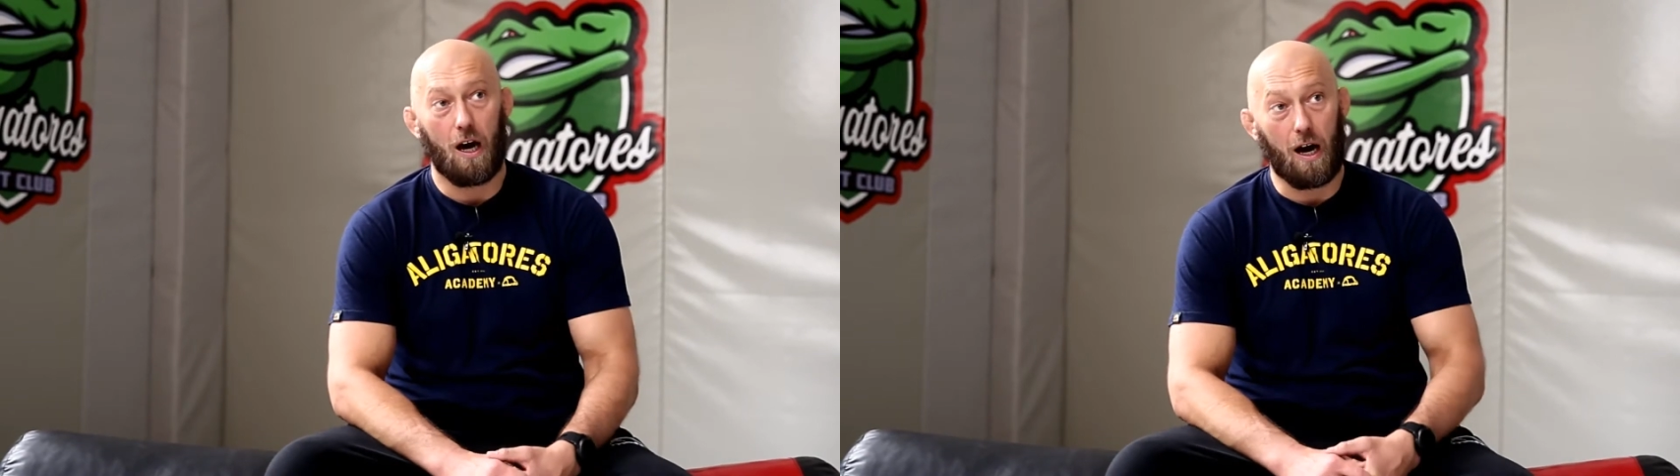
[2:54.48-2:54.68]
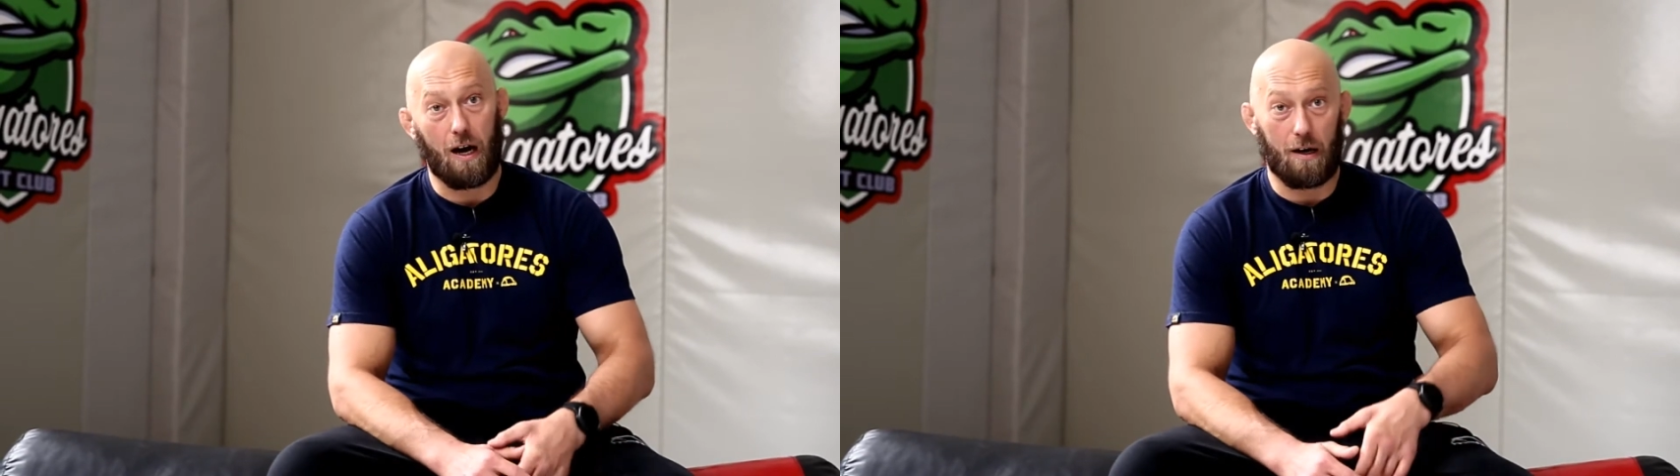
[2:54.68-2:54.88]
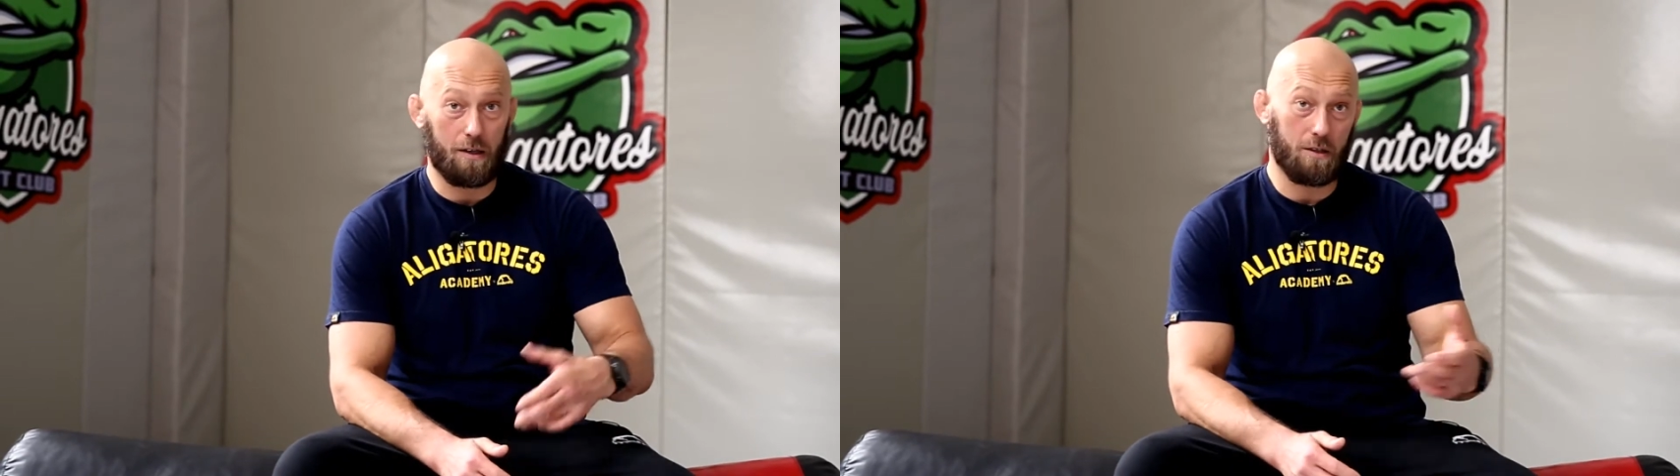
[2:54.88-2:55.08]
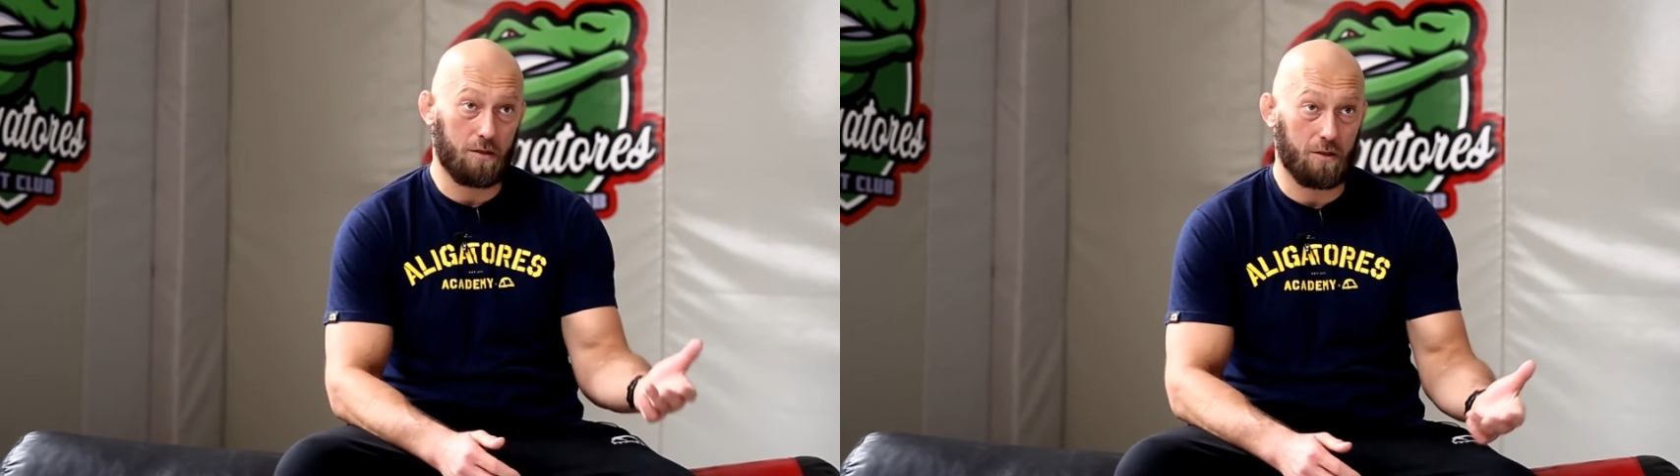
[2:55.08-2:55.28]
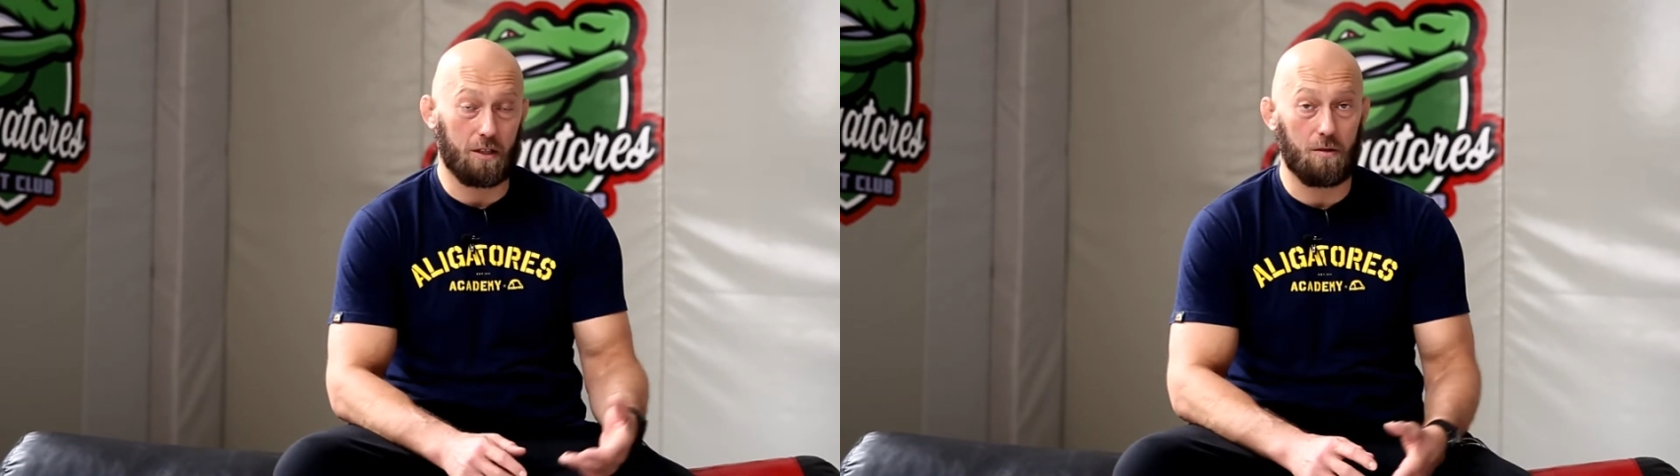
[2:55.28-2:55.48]
a
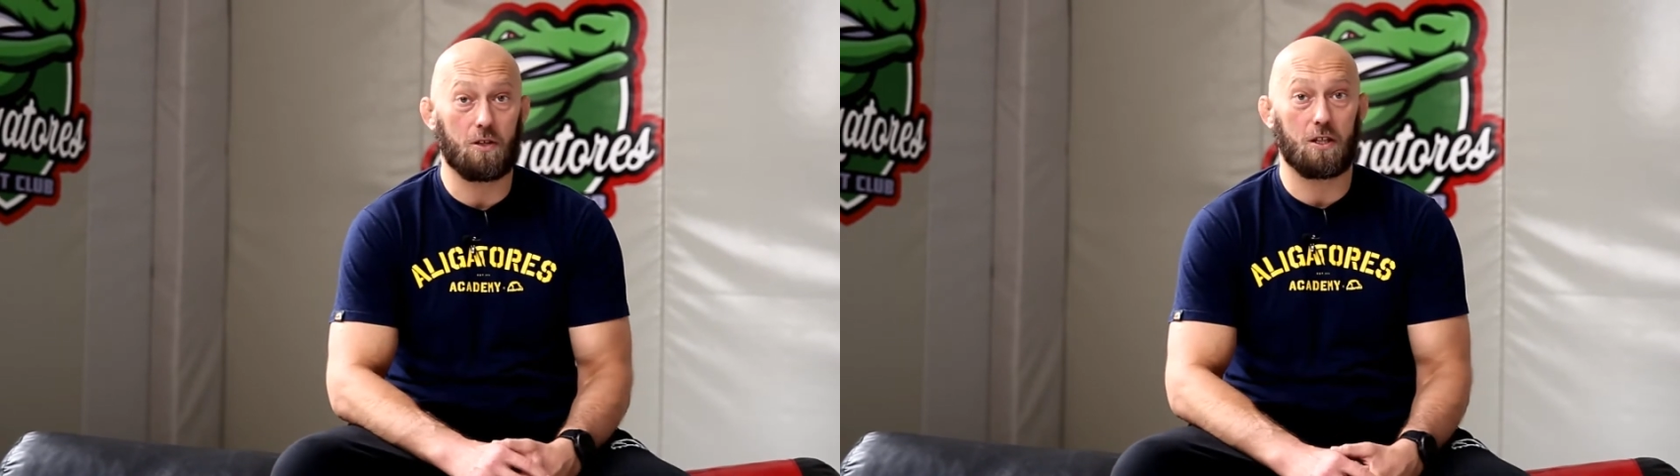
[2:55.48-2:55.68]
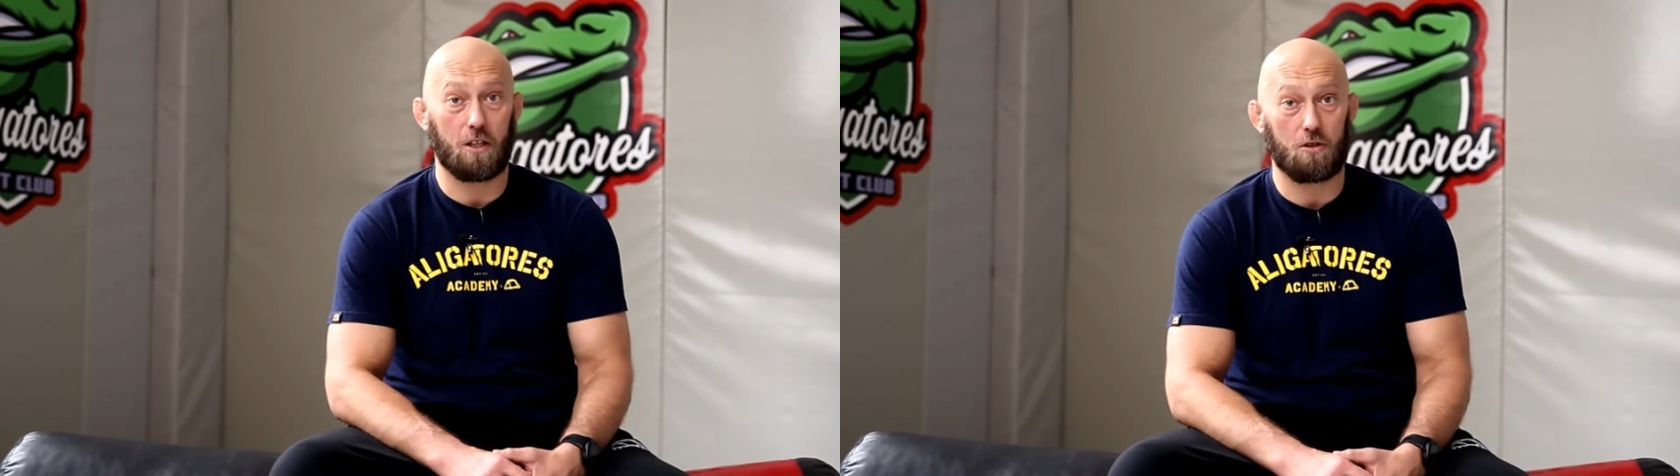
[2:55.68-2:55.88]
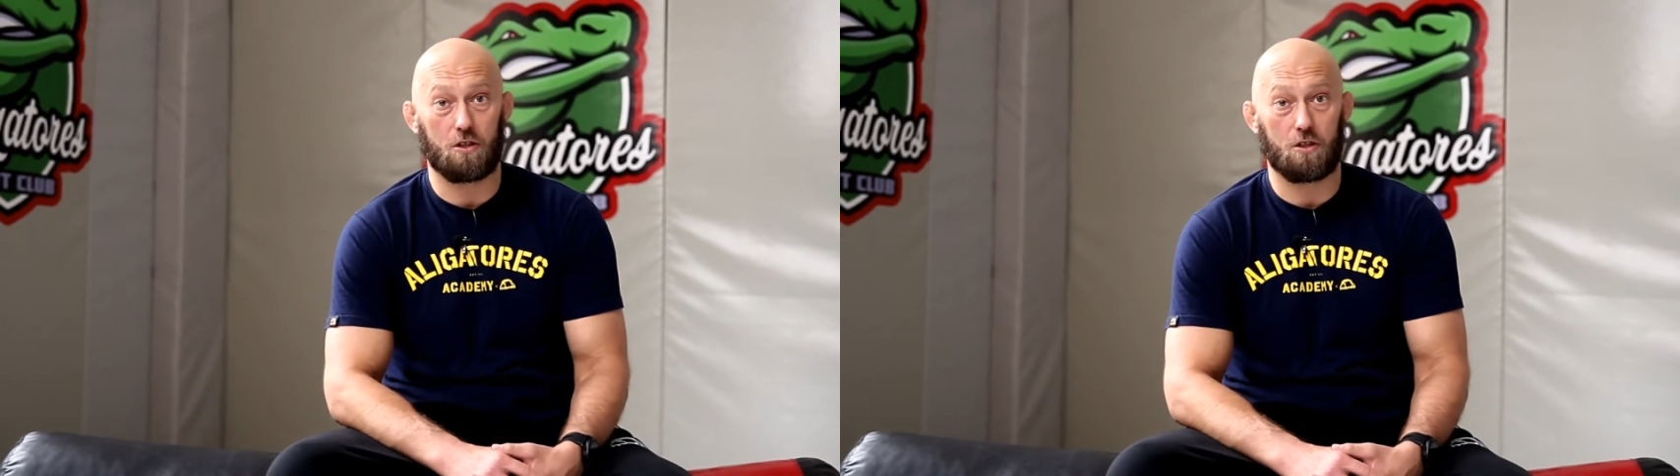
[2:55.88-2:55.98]
co za tym idzie też